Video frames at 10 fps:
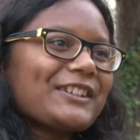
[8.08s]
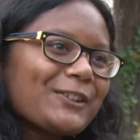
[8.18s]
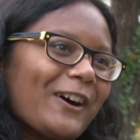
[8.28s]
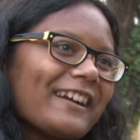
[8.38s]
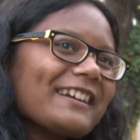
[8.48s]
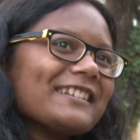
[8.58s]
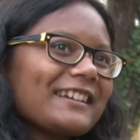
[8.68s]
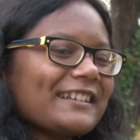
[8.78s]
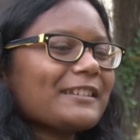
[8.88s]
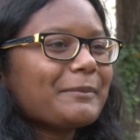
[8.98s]
Victoria
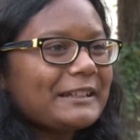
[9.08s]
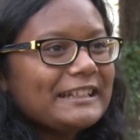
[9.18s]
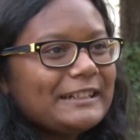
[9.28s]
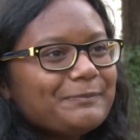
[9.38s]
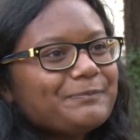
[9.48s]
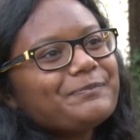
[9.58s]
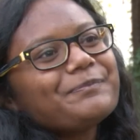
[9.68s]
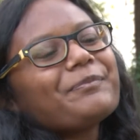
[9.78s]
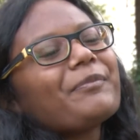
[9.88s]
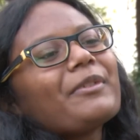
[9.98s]
Theresa Brier
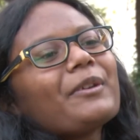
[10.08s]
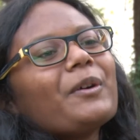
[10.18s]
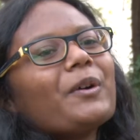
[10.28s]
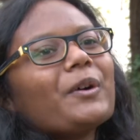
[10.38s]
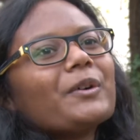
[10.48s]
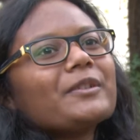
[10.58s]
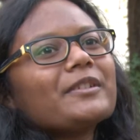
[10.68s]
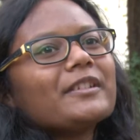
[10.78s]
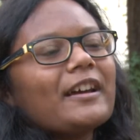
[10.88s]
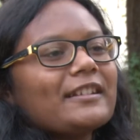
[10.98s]

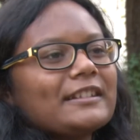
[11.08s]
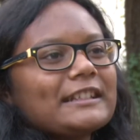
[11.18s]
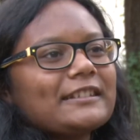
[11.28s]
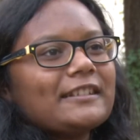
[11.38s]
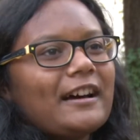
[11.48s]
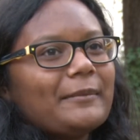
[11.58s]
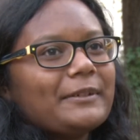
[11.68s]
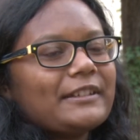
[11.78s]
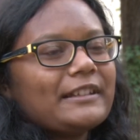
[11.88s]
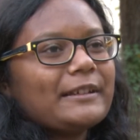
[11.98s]
und ja, der dritte
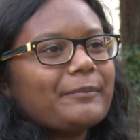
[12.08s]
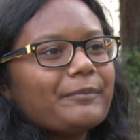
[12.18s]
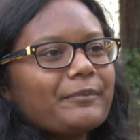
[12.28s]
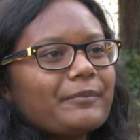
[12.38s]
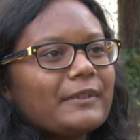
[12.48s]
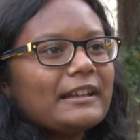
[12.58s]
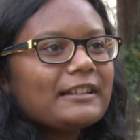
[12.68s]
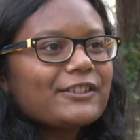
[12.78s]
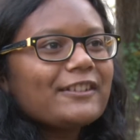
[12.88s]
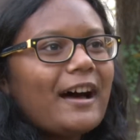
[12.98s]
Name ist eben der
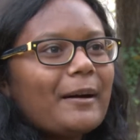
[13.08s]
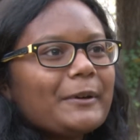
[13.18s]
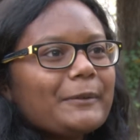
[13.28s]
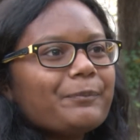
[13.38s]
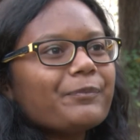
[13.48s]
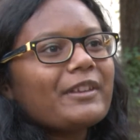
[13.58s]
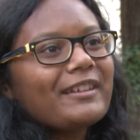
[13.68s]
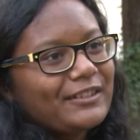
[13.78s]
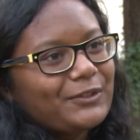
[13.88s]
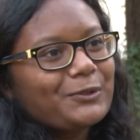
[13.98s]
indische Name.
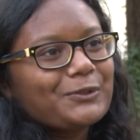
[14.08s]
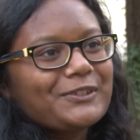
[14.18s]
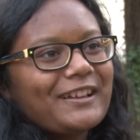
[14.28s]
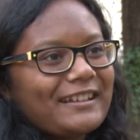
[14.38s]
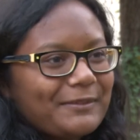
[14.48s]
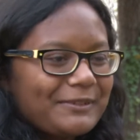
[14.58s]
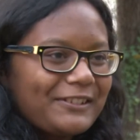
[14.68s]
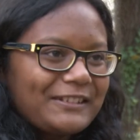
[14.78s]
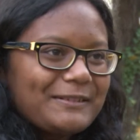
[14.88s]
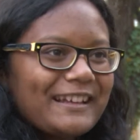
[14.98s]
Sozusagen, ich bin
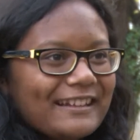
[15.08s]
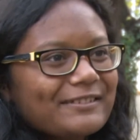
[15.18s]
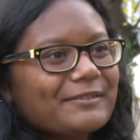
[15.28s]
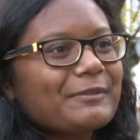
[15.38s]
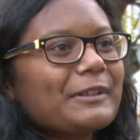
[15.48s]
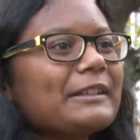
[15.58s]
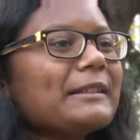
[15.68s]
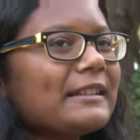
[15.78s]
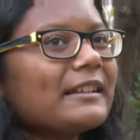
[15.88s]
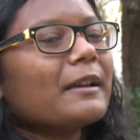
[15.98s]
aus Indien,
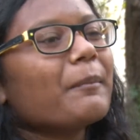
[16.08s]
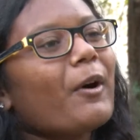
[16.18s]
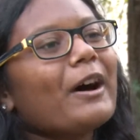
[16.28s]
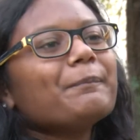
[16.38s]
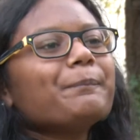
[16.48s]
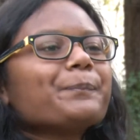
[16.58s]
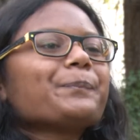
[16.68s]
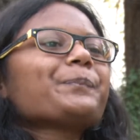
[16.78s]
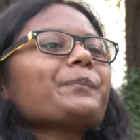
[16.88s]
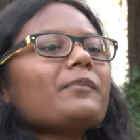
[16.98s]
in Indien geboren
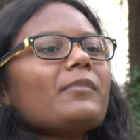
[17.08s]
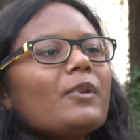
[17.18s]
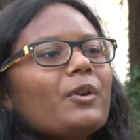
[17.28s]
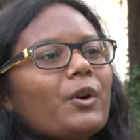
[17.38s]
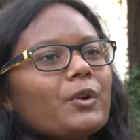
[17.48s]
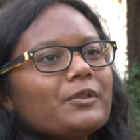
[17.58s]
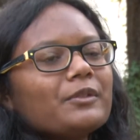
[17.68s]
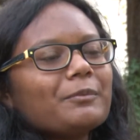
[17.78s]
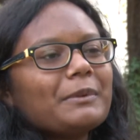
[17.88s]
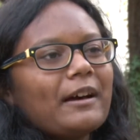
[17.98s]

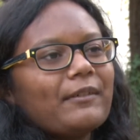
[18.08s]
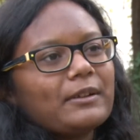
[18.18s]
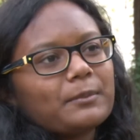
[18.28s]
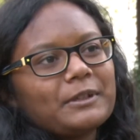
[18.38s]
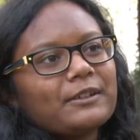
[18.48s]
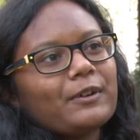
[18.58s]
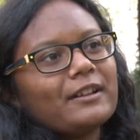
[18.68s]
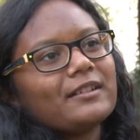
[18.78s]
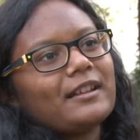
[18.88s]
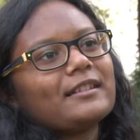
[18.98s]
und bin aber adoptiert
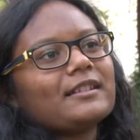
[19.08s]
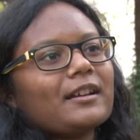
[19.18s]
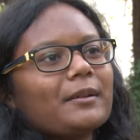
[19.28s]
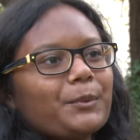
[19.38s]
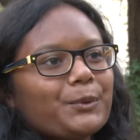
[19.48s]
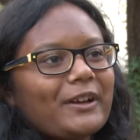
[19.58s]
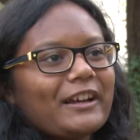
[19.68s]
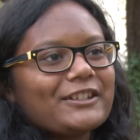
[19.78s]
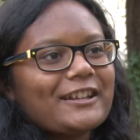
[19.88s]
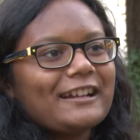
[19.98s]
worden, das heißt, ich habe österreichische